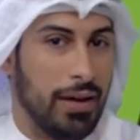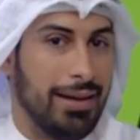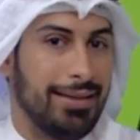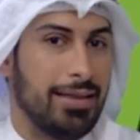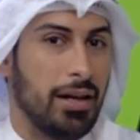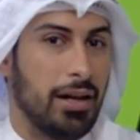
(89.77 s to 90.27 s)

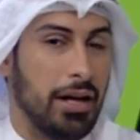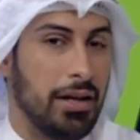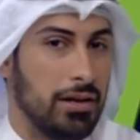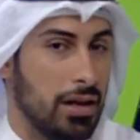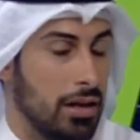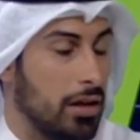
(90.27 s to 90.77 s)
اكثر
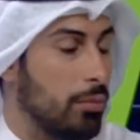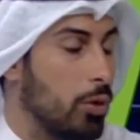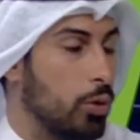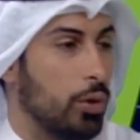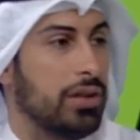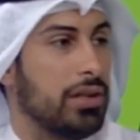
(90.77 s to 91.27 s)
عن
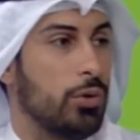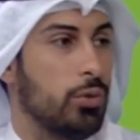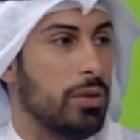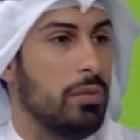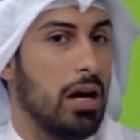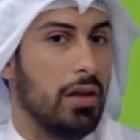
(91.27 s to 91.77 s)
موضوع
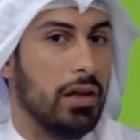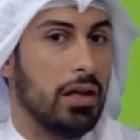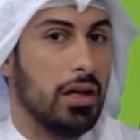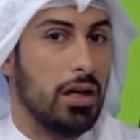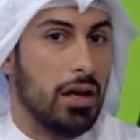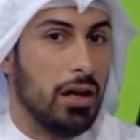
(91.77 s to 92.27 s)
التنويم نعم. هذا
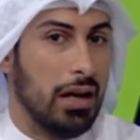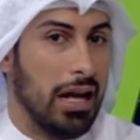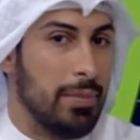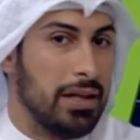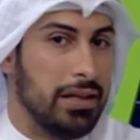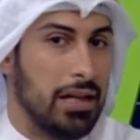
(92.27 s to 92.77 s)

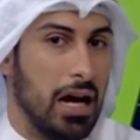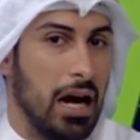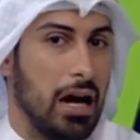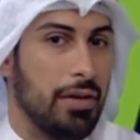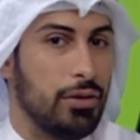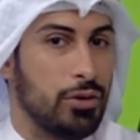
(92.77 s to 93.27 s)
العمليه
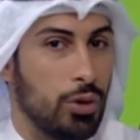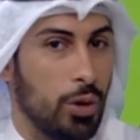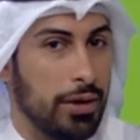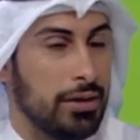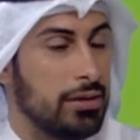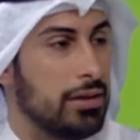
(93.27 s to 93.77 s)
هذه
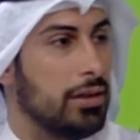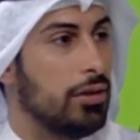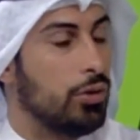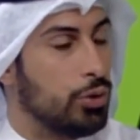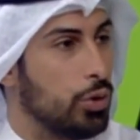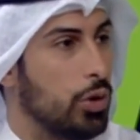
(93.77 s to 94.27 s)
شلون
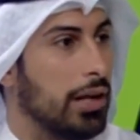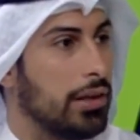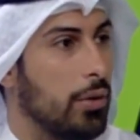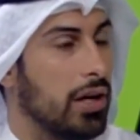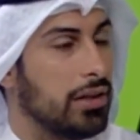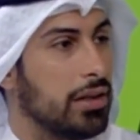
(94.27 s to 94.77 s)
تصير وشنو
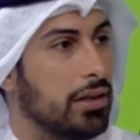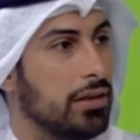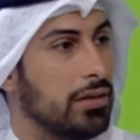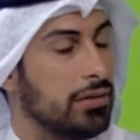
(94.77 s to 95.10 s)
خطواتها